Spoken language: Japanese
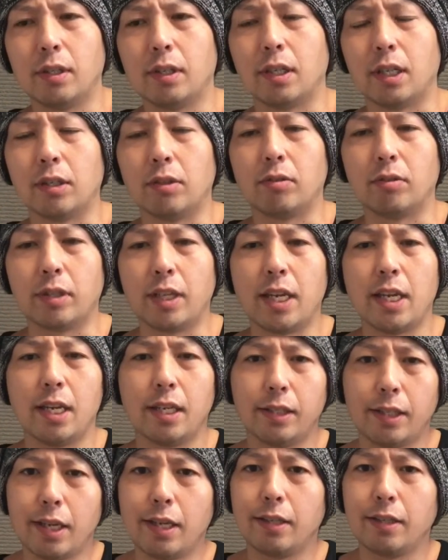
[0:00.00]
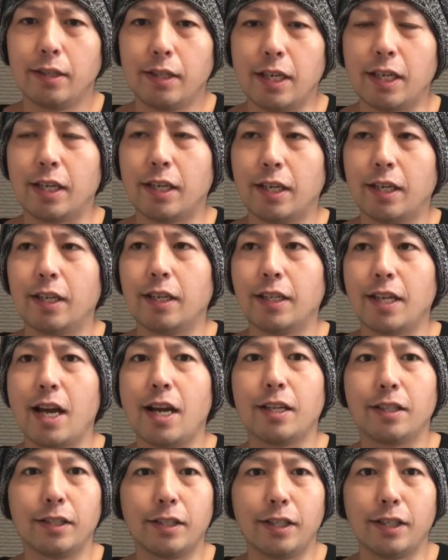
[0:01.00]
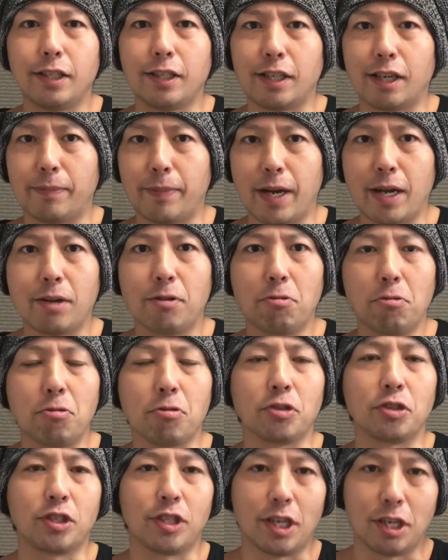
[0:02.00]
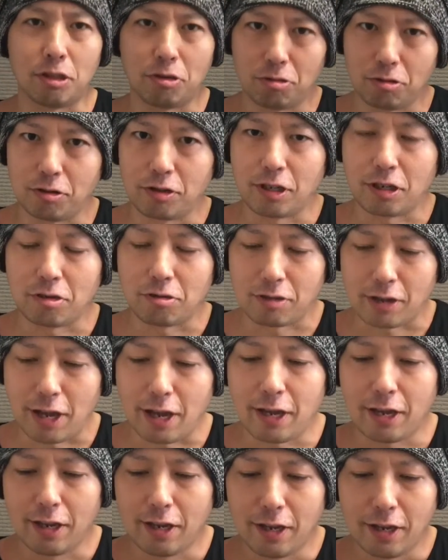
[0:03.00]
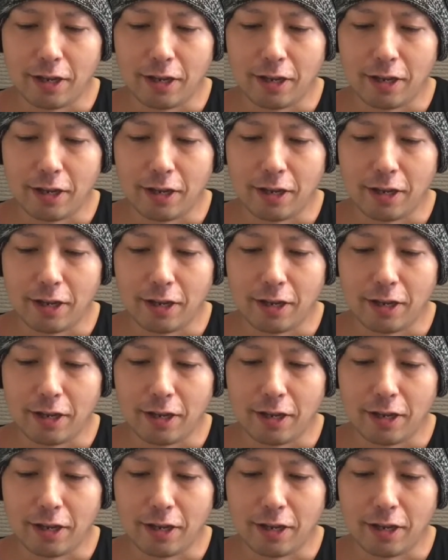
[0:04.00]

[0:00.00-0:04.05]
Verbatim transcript: あの、ゲーセンにヤンキーがばっこしているっていうね。